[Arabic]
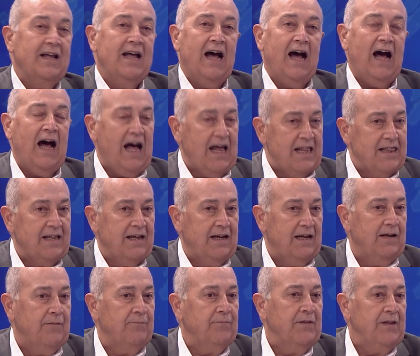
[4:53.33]

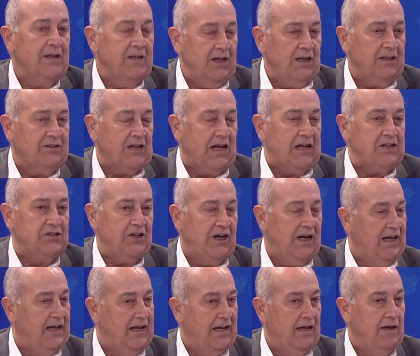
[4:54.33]
هذا يحتاج
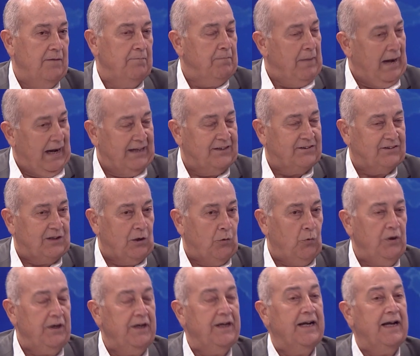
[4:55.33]
لها مع
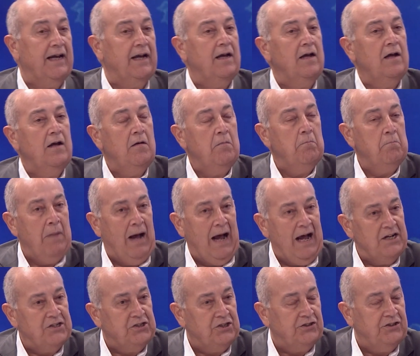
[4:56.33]
التوعية
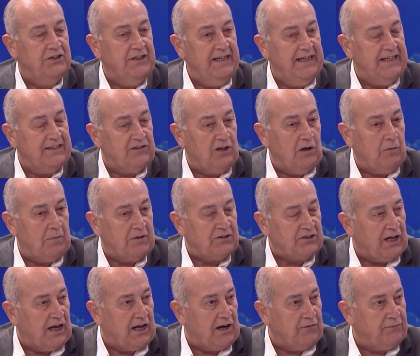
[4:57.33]
مع جدية
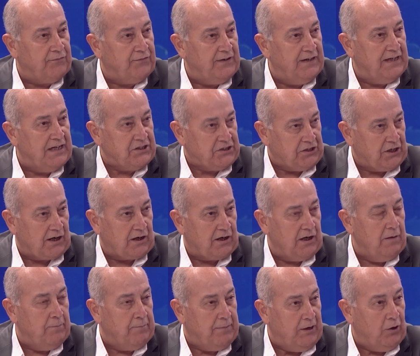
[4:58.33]
المصارف في نشر
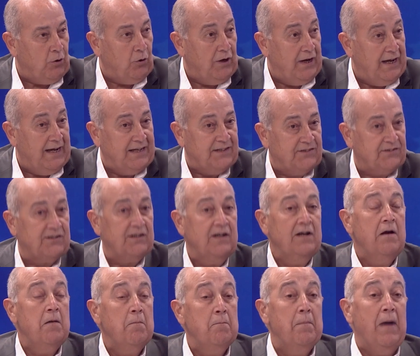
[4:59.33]
البي او اس
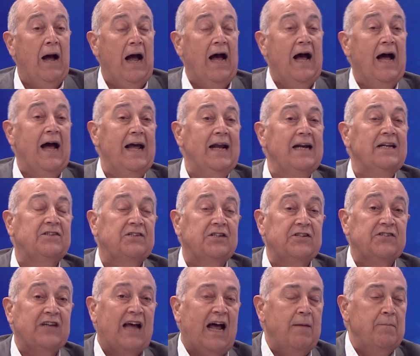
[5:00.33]
مع
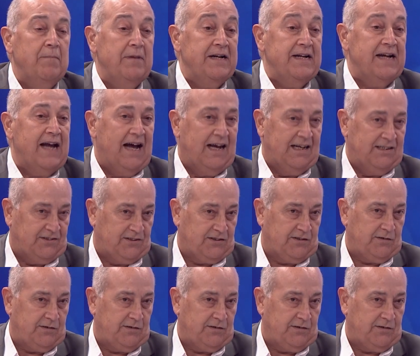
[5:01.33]
التزام الناس